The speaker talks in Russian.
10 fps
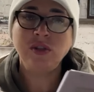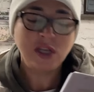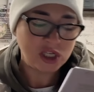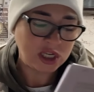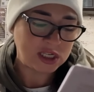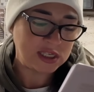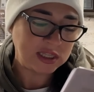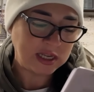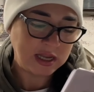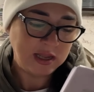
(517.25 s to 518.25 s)
наша
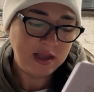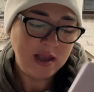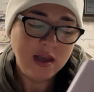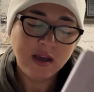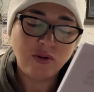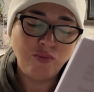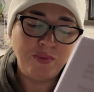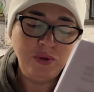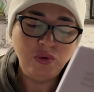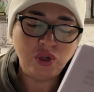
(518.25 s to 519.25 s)
красота
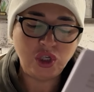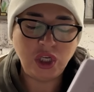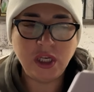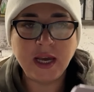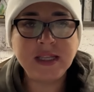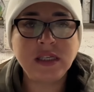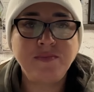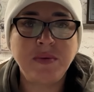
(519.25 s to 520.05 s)
крупнющие яйца по